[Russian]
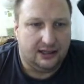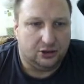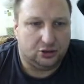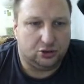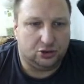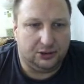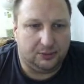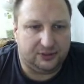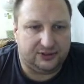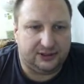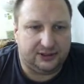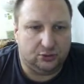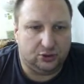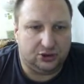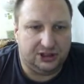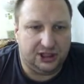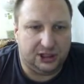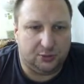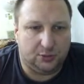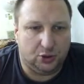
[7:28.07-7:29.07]
Судя по всему,
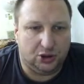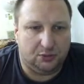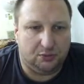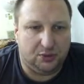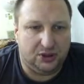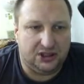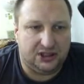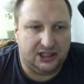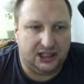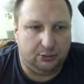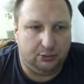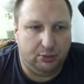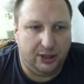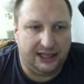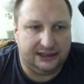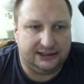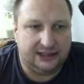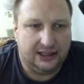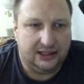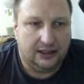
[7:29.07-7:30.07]
здесь будет
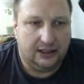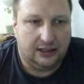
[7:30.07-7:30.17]
55.